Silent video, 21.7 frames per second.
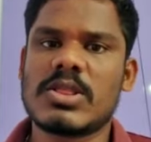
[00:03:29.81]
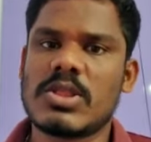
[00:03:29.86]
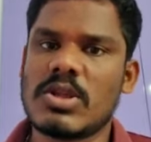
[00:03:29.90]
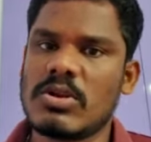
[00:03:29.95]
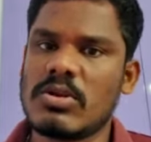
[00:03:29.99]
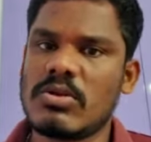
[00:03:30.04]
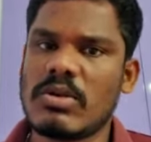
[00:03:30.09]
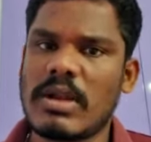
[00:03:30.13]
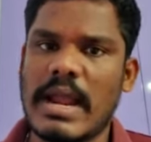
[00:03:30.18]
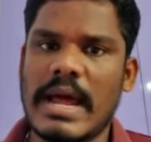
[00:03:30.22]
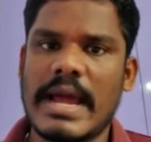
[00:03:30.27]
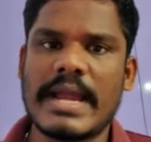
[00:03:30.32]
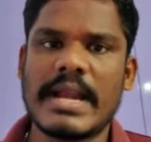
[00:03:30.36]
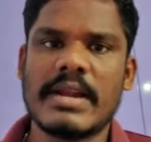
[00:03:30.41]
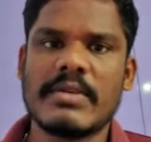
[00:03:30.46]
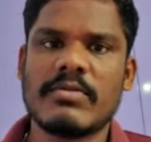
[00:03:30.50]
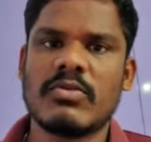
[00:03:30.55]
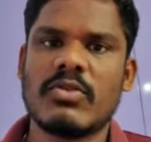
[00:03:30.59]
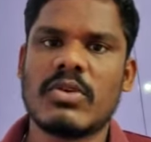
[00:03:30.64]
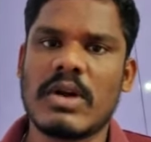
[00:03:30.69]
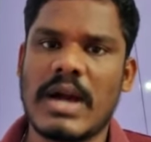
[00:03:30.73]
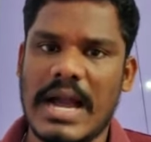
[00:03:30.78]
తెలుగు
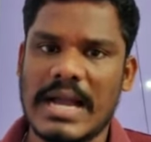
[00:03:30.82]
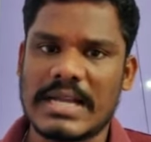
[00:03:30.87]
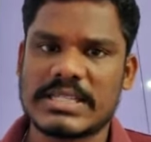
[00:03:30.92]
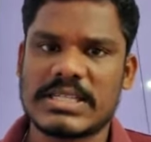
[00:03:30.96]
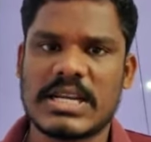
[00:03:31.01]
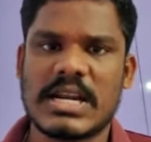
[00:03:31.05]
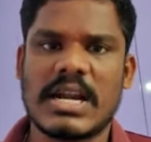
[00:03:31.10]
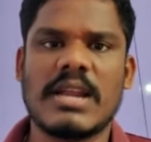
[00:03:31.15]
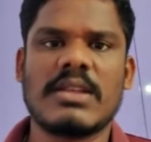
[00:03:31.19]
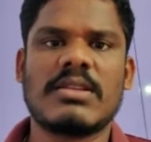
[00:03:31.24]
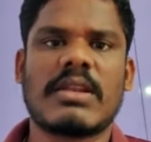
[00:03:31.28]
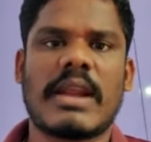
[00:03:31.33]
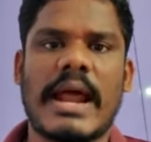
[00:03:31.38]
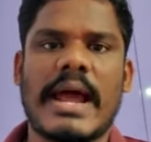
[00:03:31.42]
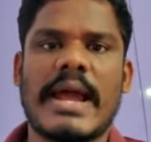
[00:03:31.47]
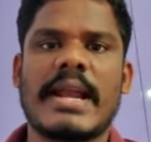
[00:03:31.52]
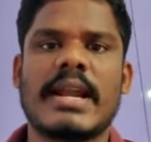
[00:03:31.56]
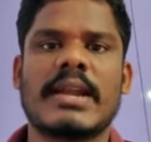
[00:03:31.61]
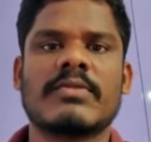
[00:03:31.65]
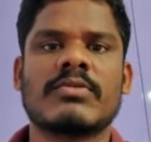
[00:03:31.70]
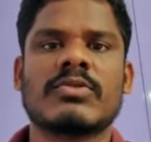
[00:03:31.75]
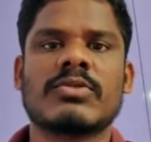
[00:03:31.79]
రాయడము అక్షరాలు
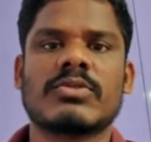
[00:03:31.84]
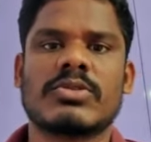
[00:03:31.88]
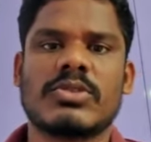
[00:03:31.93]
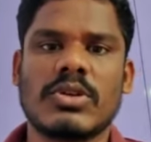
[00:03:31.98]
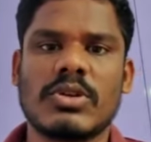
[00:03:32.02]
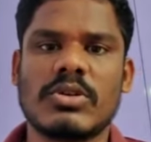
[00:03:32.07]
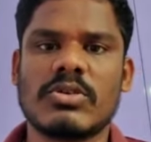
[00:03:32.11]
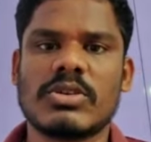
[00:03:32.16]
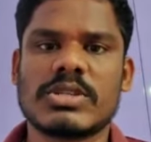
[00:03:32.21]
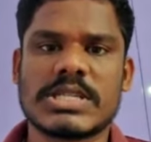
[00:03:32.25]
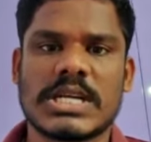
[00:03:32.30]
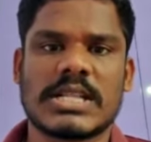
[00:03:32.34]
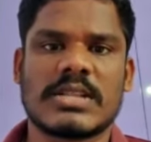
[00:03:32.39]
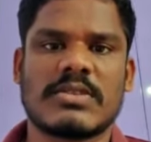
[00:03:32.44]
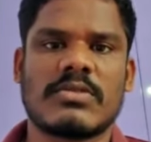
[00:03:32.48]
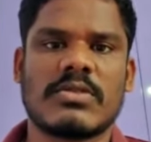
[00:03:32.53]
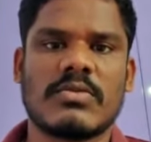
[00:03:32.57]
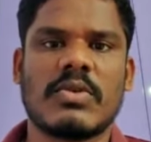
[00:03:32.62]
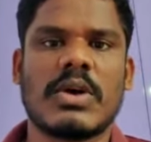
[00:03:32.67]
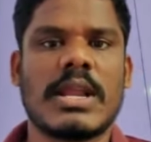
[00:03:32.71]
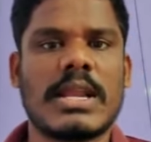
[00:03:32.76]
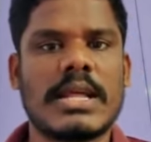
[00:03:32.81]
రాయడము తెలుగు
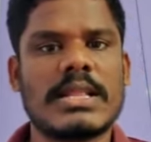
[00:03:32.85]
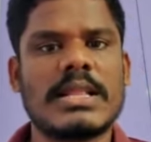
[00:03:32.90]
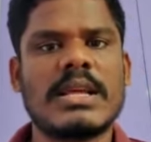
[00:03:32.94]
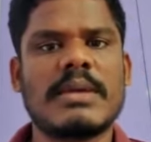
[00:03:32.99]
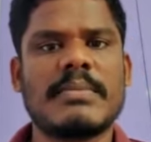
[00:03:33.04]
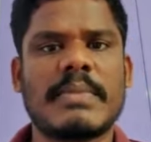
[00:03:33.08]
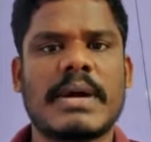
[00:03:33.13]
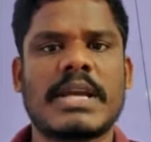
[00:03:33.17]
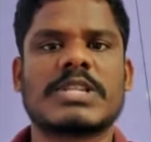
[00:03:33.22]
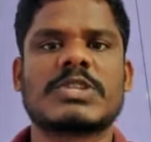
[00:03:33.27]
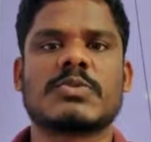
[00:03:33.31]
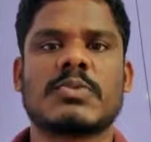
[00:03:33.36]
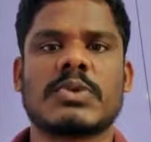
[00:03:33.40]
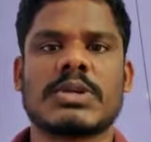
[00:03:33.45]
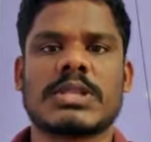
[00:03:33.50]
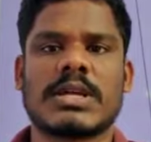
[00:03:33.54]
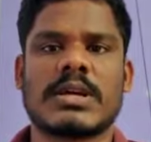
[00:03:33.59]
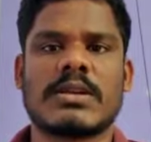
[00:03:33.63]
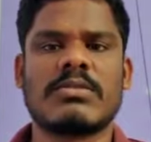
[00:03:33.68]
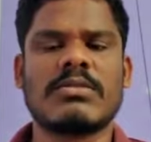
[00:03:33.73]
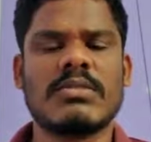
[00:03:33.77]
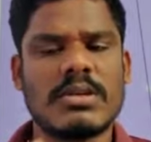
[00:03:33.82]
చదవడము అనేది
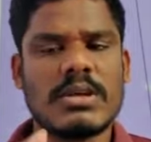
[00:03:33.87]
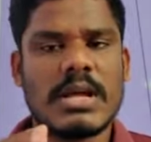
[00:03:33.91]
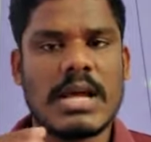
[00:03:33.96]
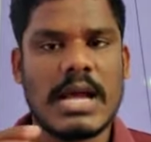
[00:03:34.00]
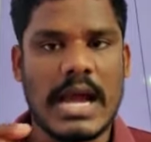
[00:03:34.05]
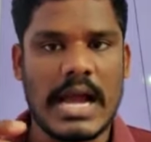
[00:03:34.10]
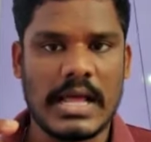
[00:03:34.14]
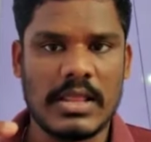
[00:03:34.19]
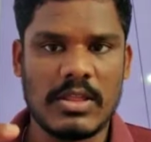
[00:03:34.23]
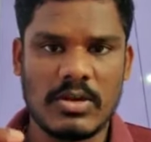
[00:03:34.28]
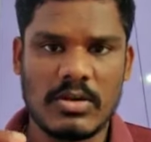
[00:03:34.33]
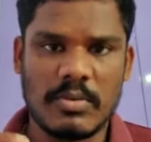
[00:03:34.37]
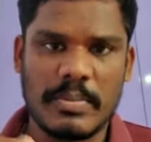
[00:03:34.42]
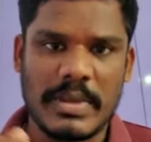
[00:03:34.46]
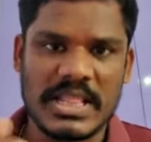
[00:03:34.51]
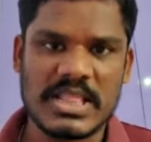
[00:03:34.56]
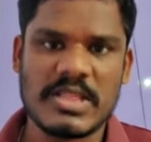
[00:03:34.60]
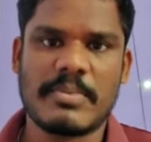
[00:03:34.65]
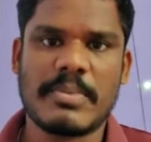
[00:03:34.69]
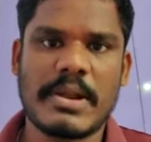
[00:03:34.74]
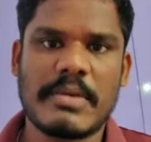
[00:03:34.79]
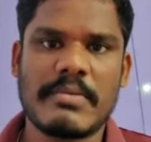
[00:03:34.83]
మర్చిపోతారు అది ఒక
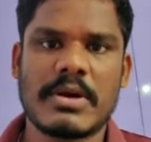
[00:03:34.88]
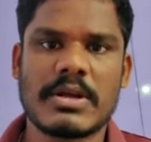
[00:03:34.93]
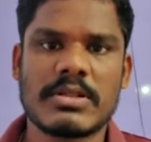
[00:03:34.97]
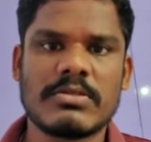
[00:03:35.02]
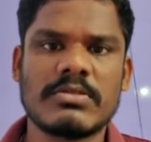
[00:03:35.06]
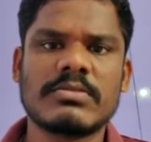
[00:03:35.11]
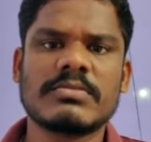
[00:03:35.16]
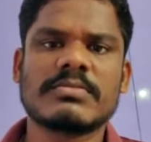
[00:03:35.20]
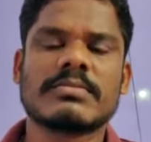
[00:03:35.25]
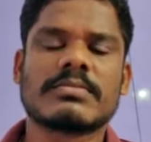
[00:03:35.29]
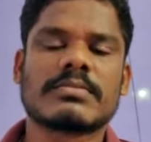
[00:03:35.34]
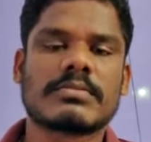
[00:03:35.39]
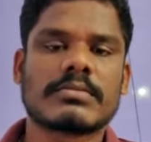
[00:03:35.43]
పెద్ద ప్రమాదం